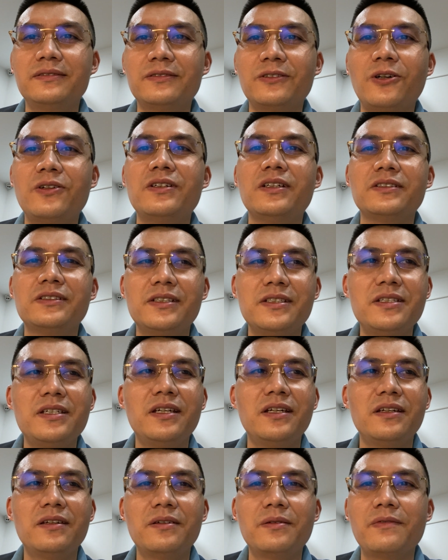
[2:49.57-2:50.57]
con đường chính
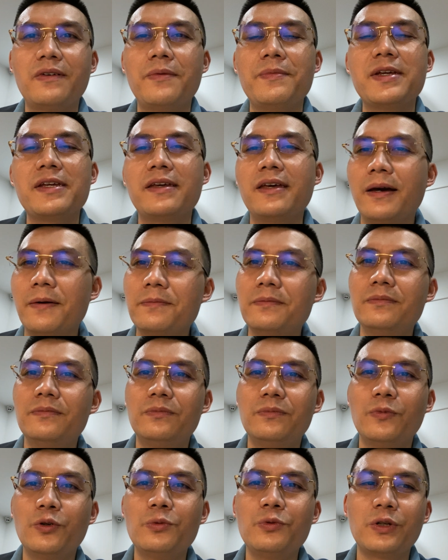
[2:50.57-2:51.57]
trị và binh nghiệp.
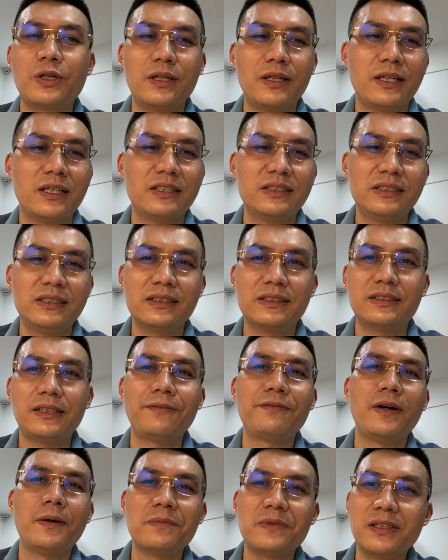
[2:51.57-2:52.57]
Mỗi một
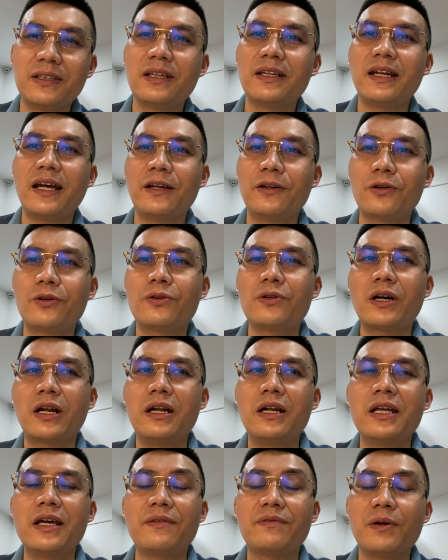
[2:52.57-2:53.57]
sản phẩm như thế này nó có
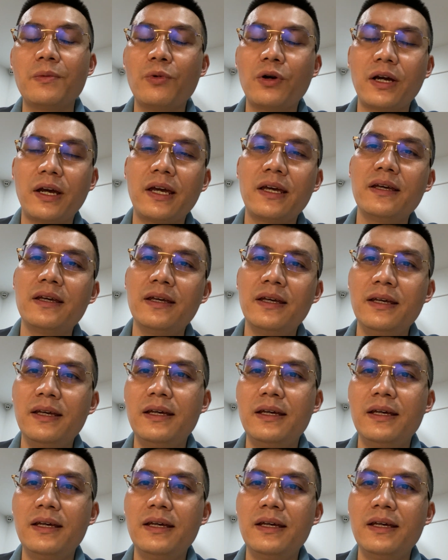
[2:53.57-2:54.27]
gắn liền với một cái